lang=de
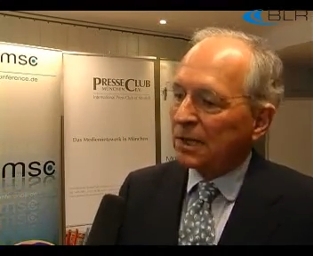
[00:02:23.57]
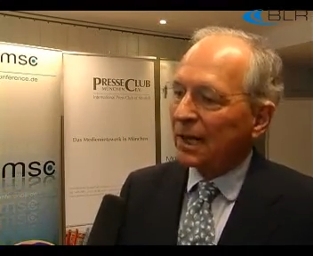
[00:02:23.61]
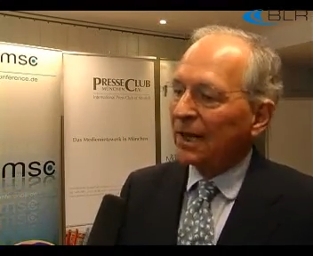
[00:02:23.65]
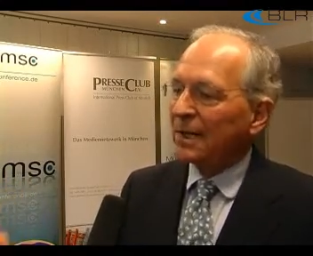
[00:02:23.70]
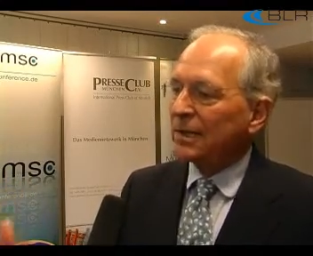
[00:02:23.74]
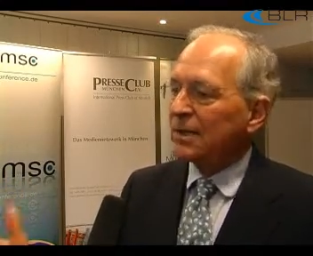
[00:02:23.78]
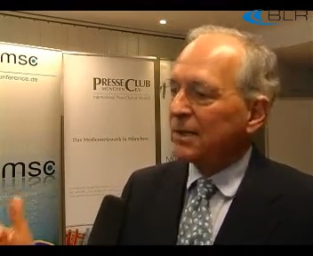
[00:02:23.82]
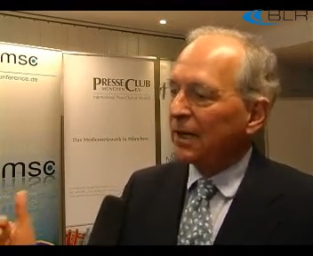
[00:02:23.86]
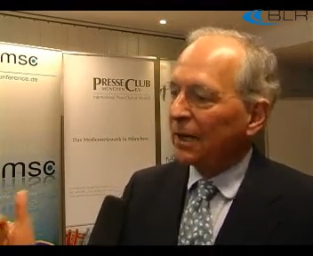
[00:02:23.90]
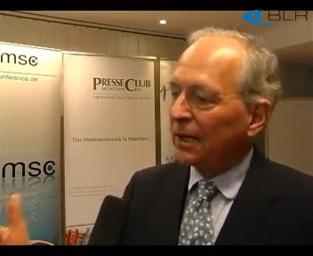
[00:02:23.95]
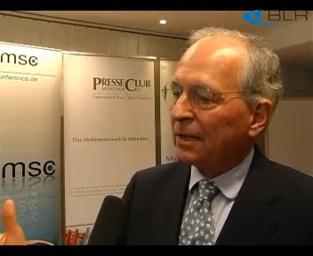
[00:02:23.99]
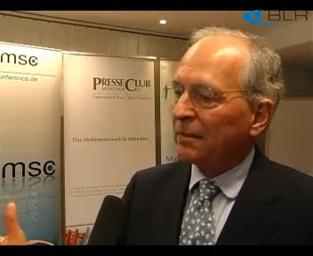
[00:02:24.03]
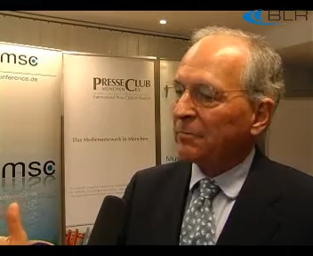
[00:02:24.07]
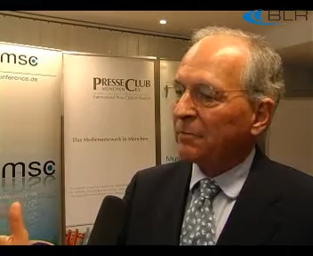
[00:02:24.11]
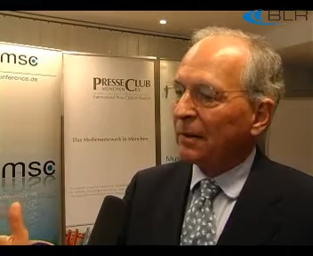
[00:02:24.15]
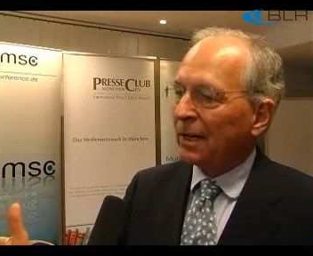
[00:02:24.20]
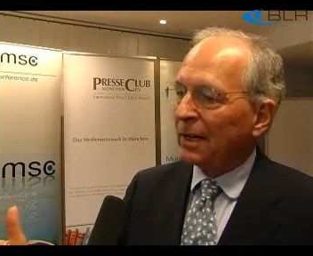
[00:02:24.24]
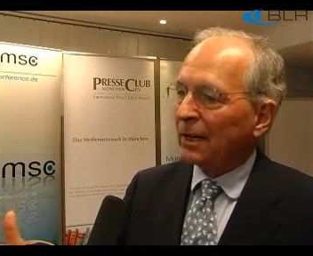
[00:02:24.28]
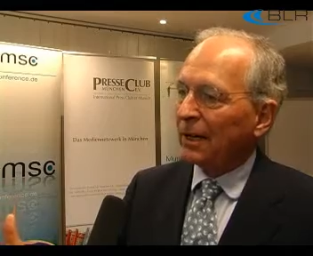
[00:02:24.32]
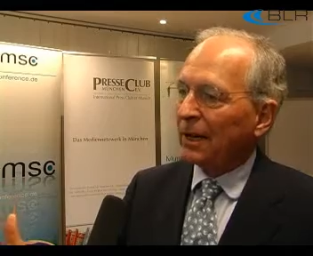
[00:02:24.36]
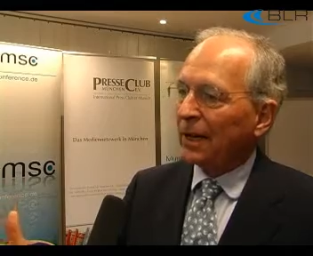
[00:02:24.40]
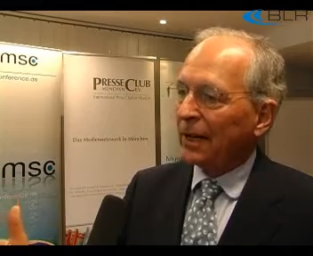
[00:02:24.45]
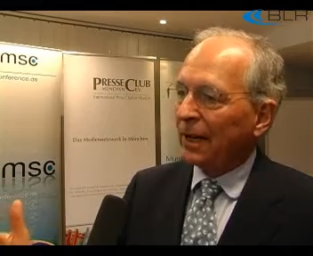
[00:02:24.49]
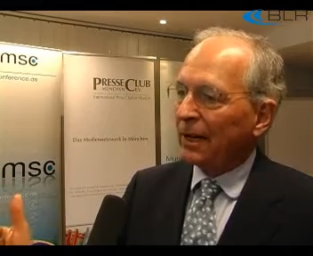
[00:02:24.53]
als hätte
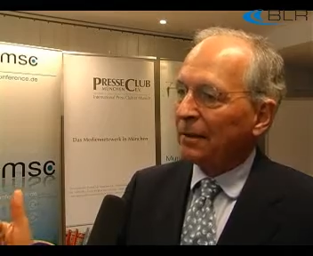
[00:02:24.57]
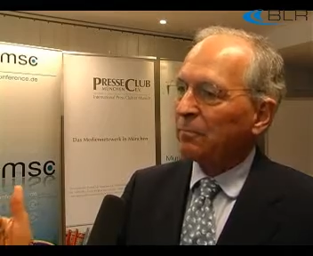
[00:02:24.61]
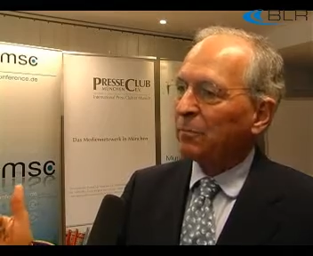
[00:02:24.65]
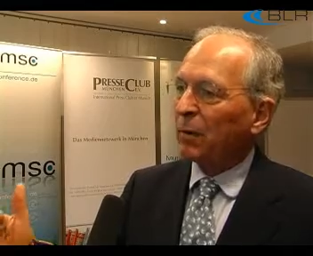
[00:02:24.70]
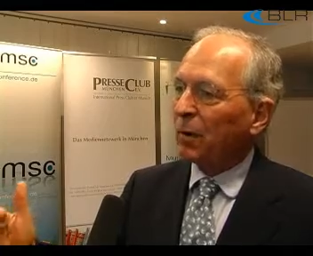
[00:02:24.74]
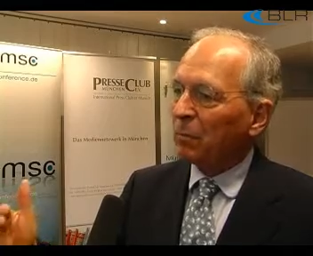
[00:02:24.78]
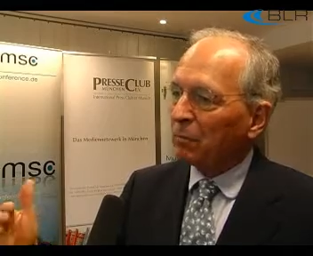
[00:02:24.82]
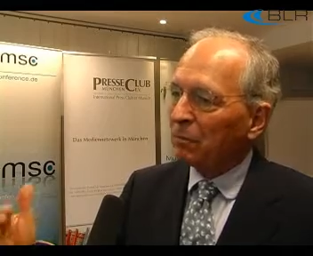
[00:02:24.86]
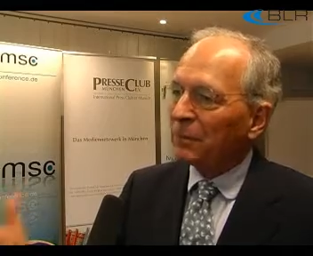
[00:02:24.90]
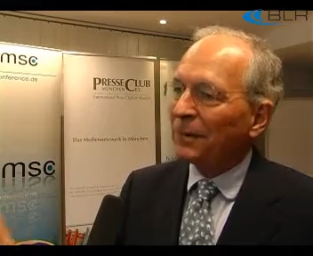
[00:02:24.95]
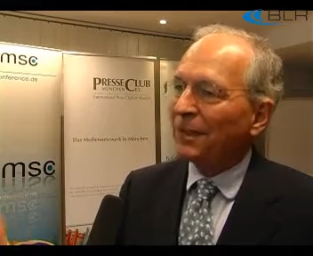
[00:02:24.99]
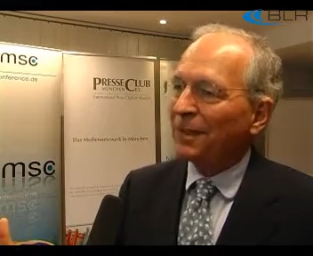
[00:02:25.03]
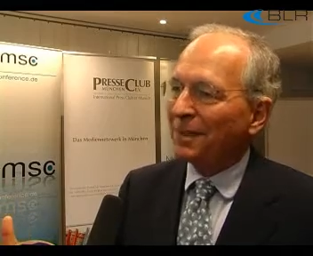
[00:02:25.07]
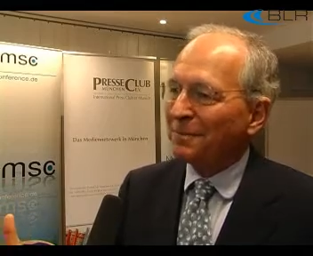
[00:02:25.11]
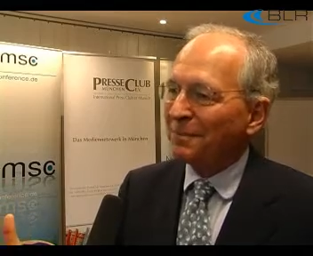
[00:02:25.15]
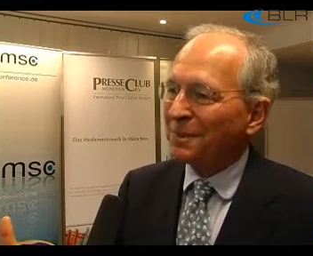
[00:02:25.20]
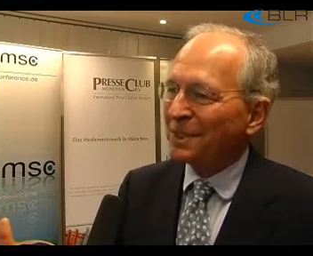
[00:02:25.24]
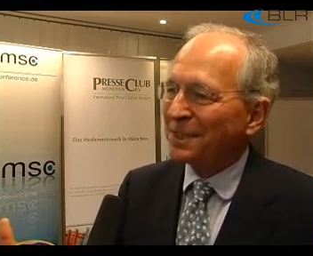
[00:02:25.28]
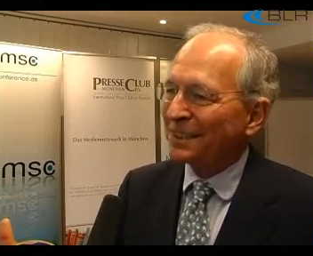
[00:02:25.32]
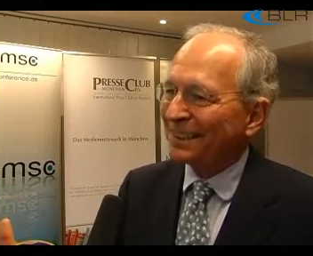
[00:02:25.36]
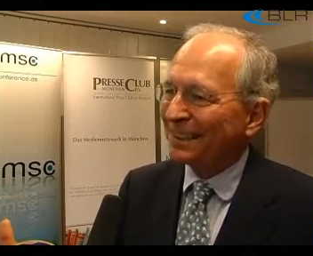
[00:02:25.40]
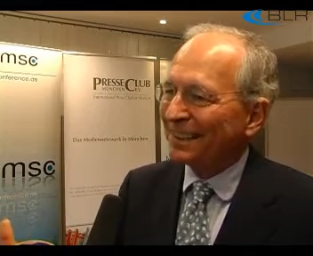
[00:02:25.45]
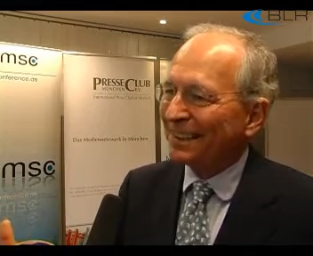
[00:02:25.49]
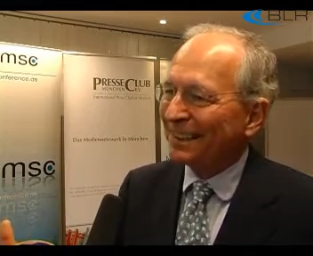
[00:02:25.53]
man einen
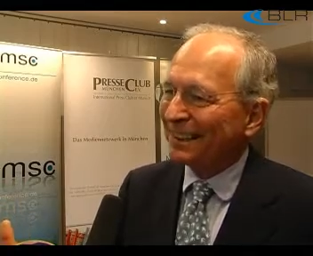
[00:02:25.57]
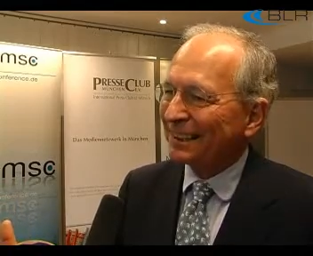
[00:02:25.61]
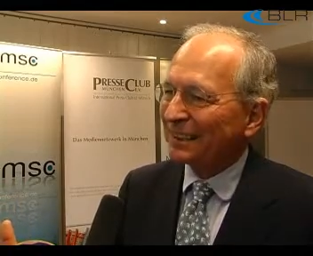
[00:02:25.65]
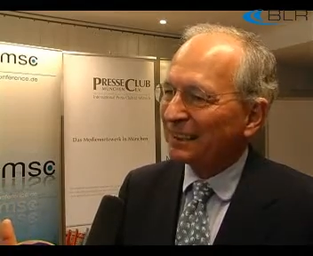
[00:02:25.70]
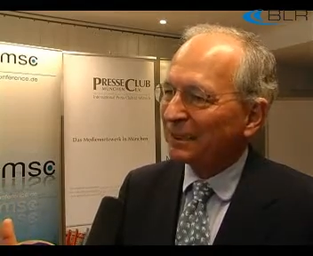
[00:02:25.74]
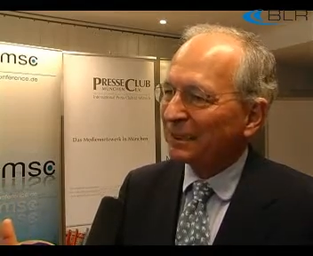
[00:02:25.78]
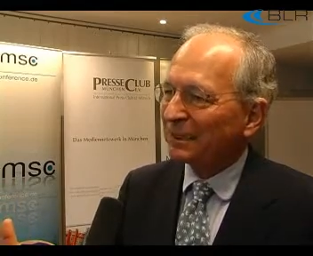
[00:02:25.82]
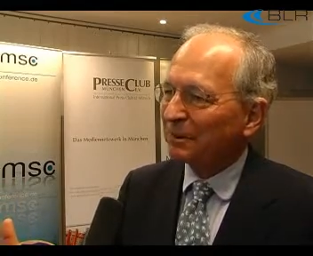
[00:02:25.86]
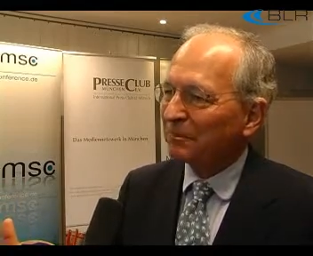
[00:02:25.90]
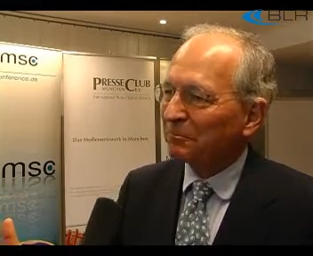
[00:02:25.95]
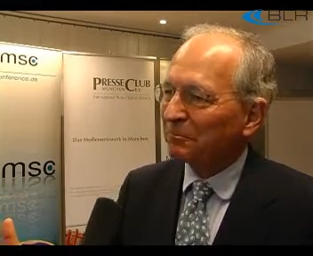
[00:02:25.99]
Bombenteppich gelegt.